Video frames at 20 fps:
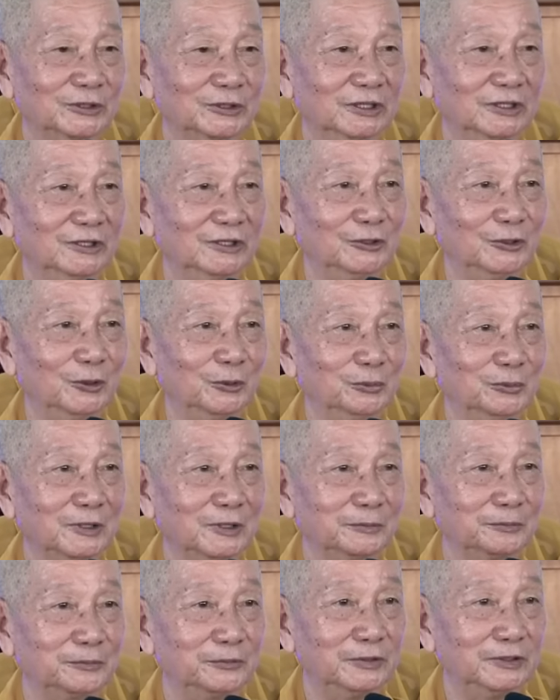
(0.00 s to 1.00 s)
sử dụng
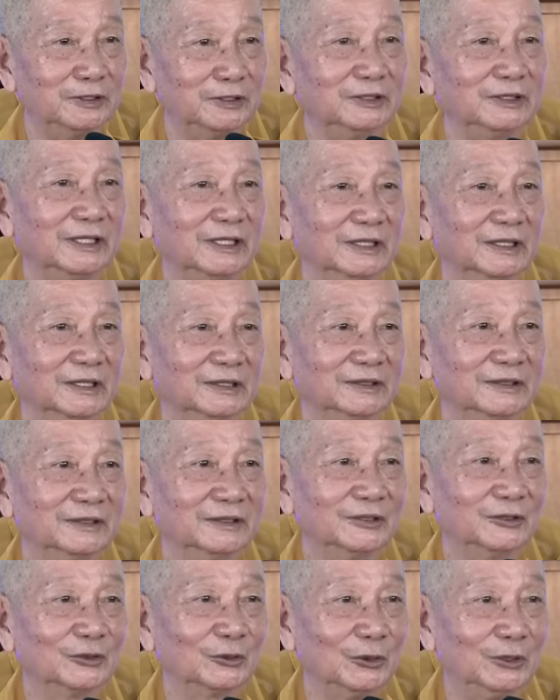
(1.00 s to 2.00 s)
cái phương tiện
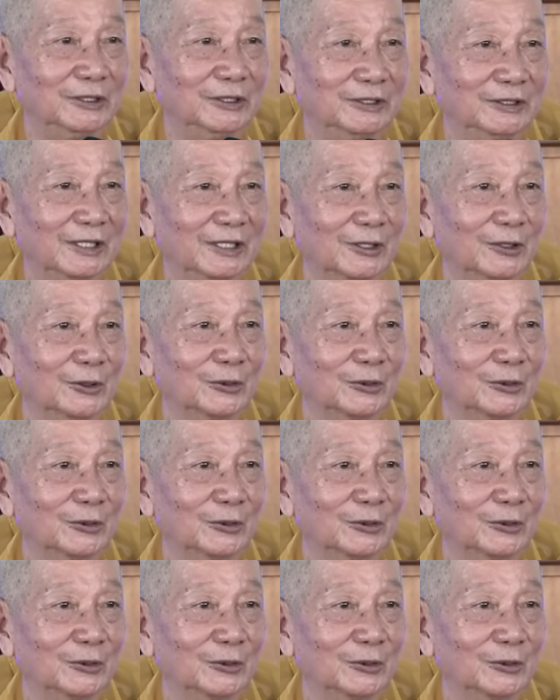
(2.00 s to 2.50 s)
tùy